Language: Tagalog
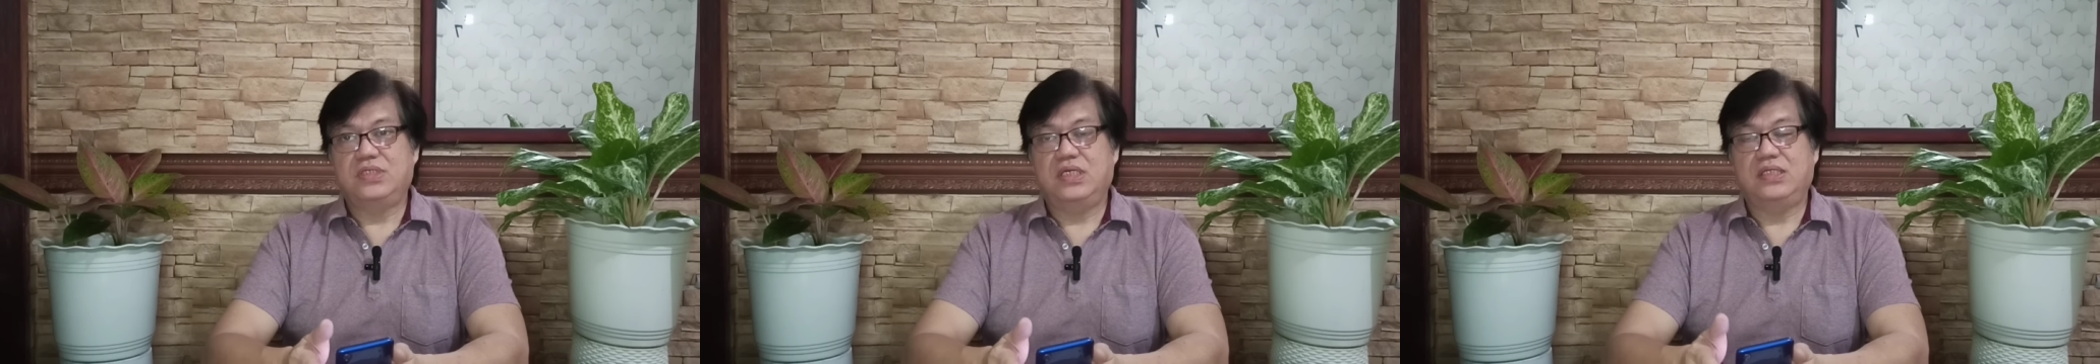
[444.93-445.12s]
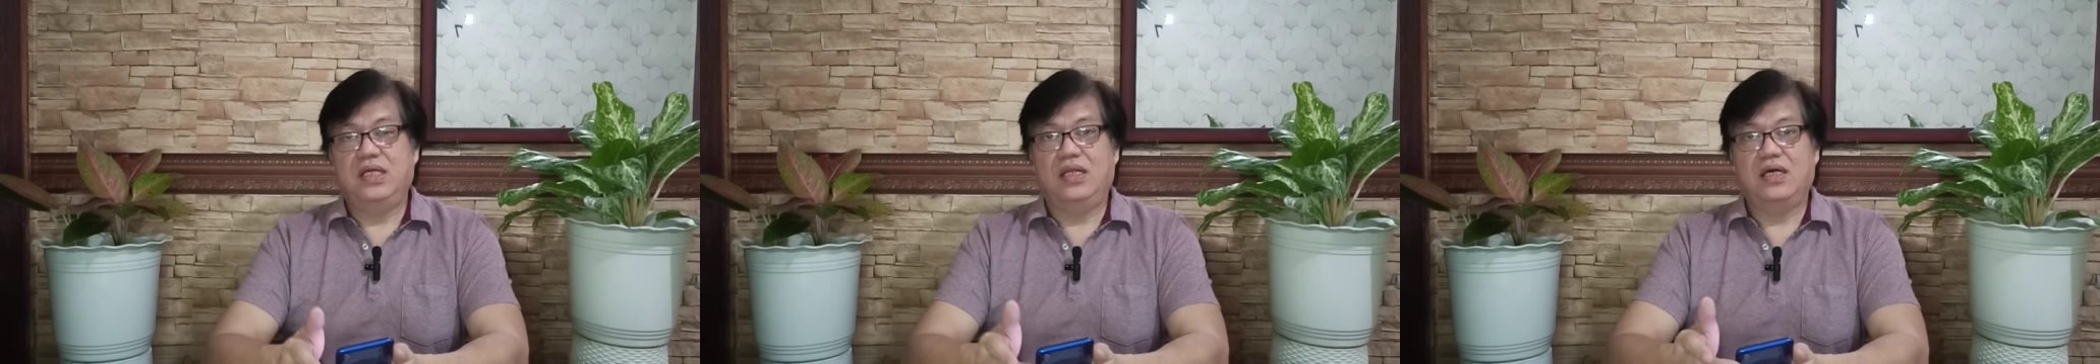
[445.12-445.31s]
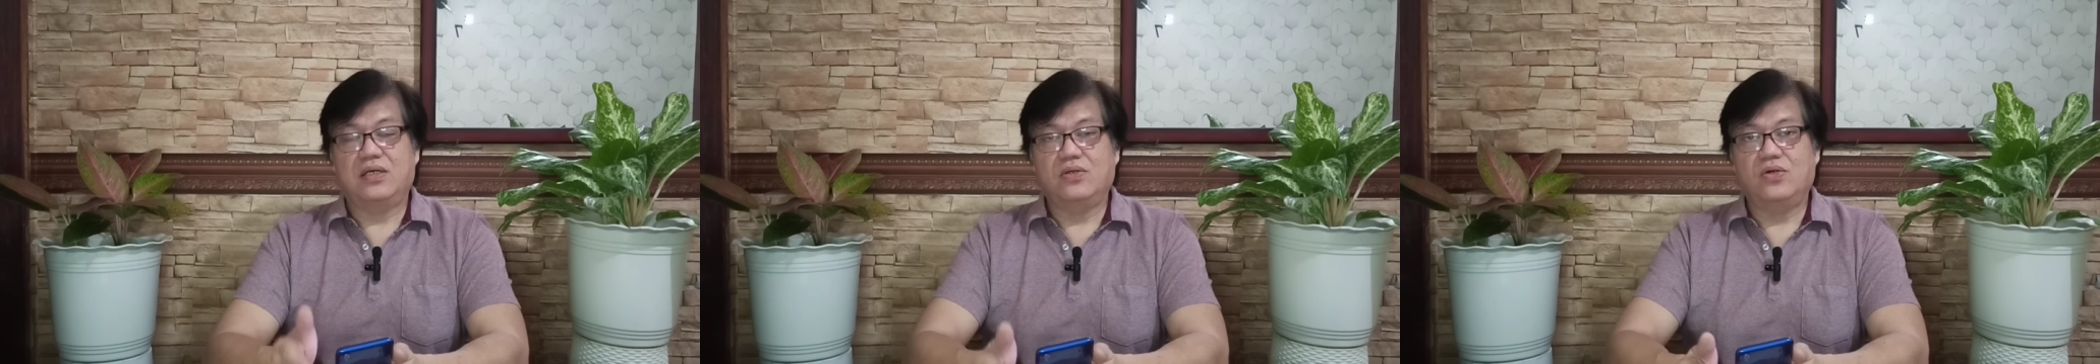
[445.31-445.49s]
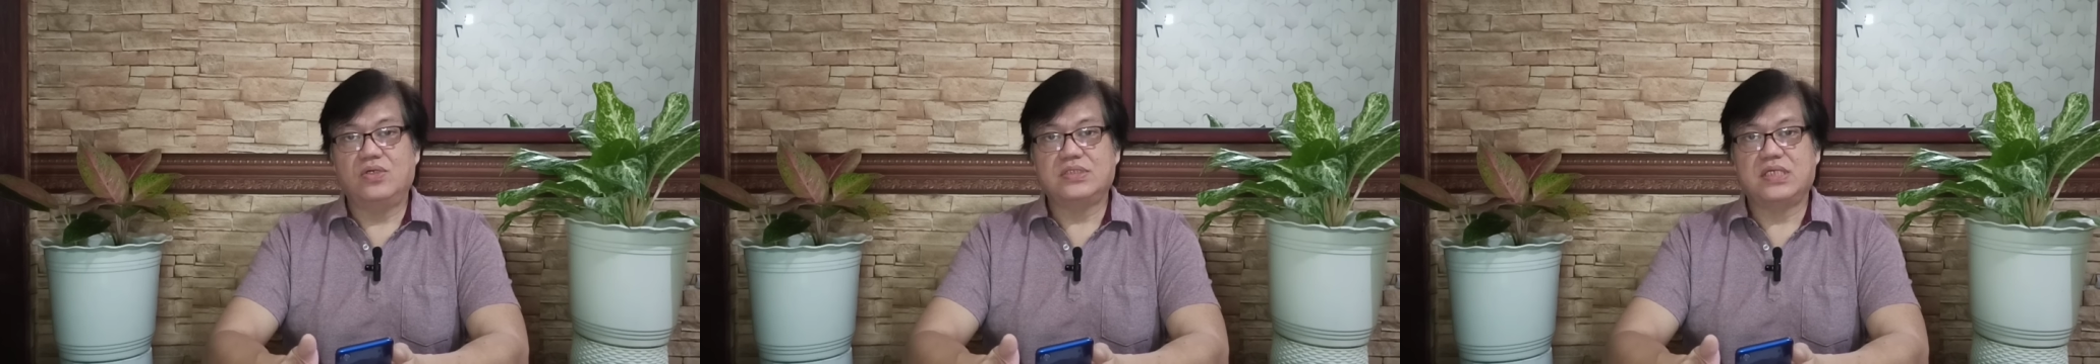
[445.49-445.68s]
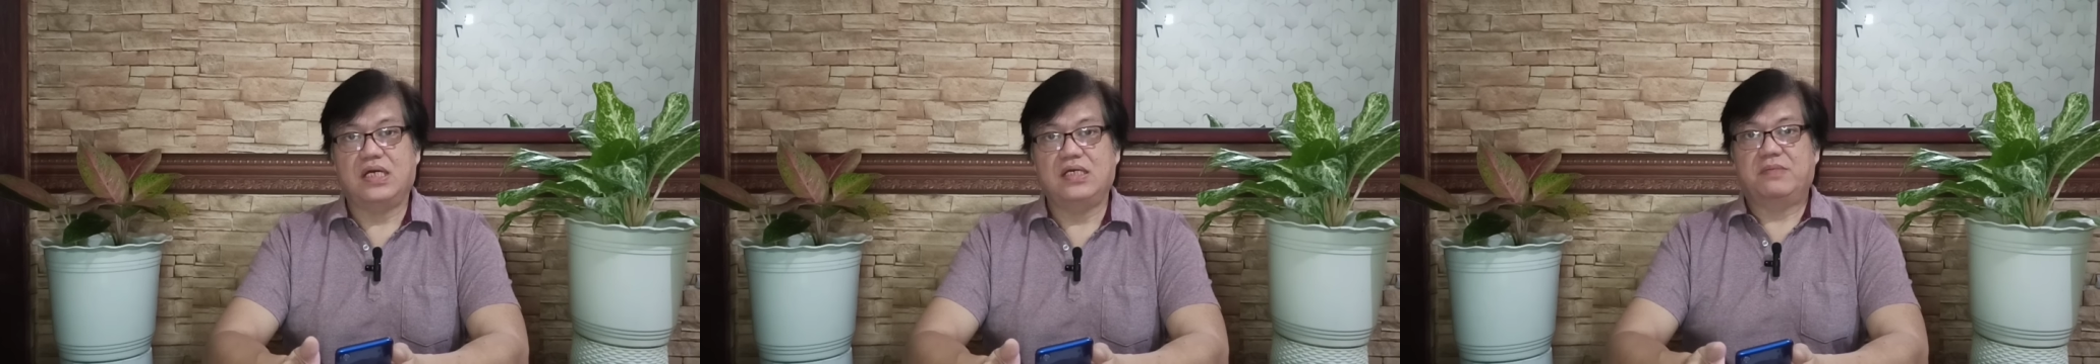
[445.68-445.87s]
si De La
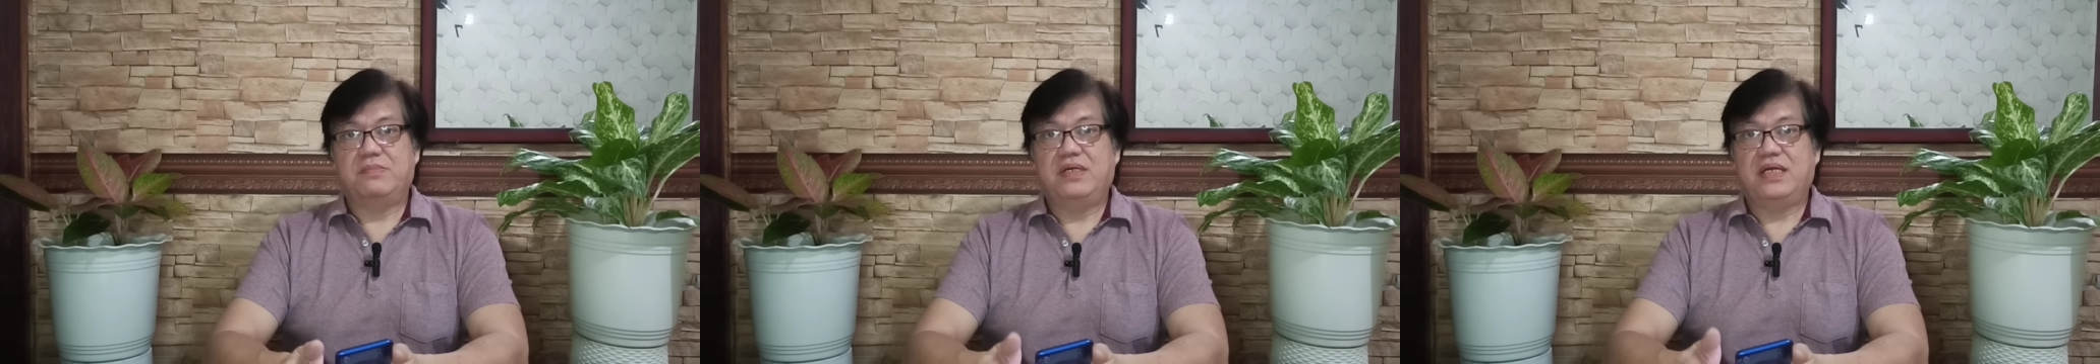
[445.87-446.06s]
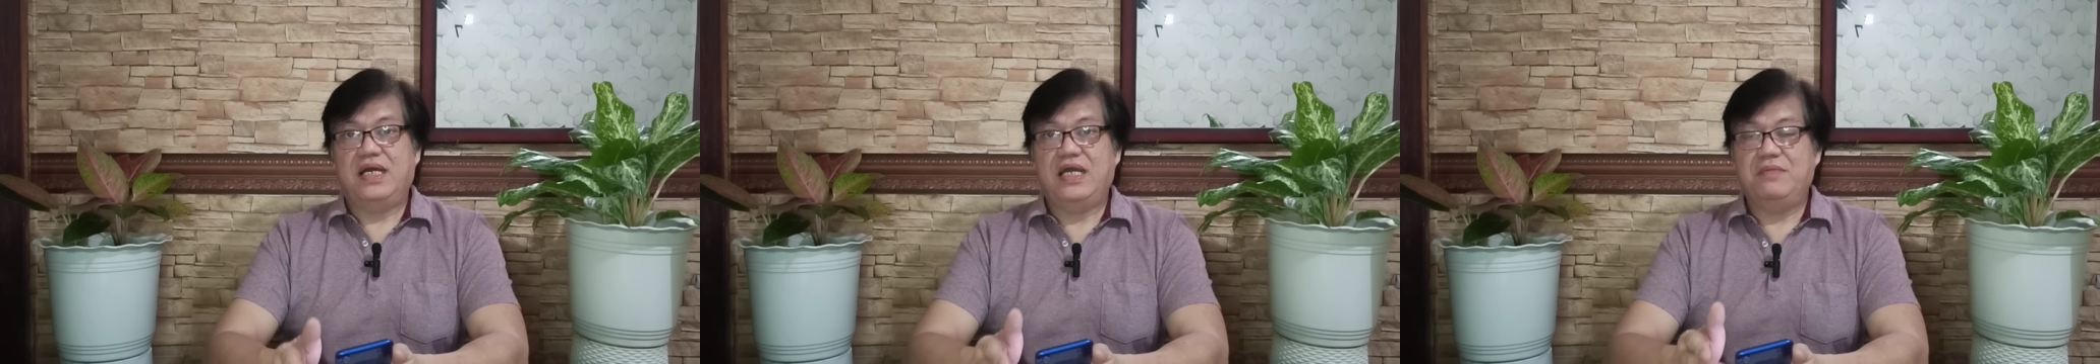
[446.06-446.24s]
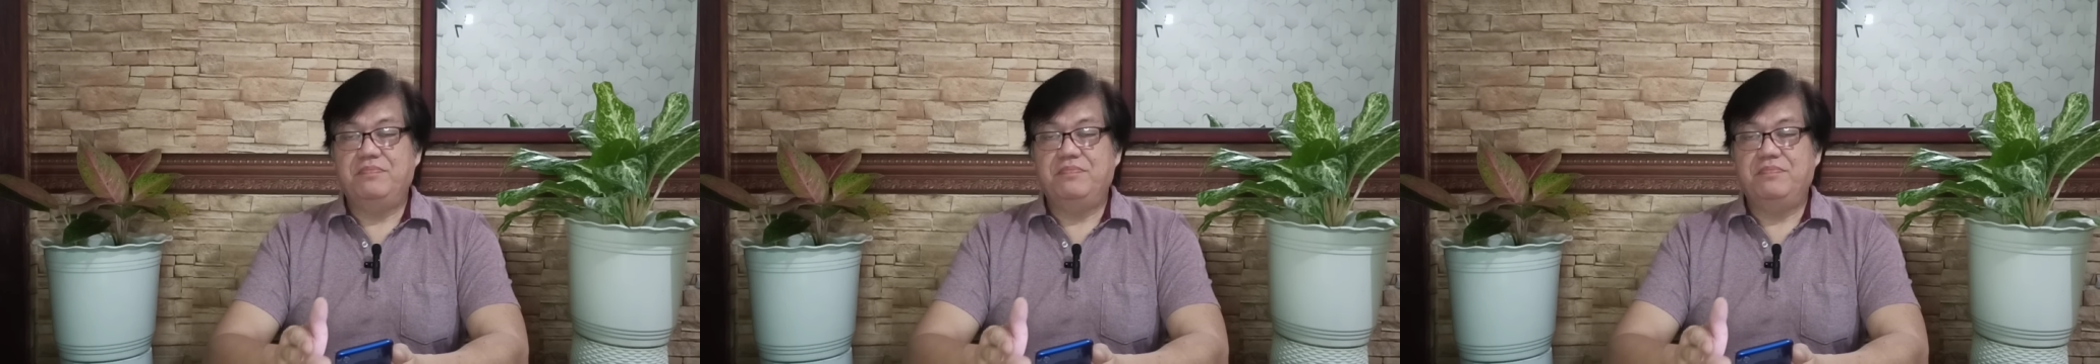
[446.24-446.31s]
Rosa sa mga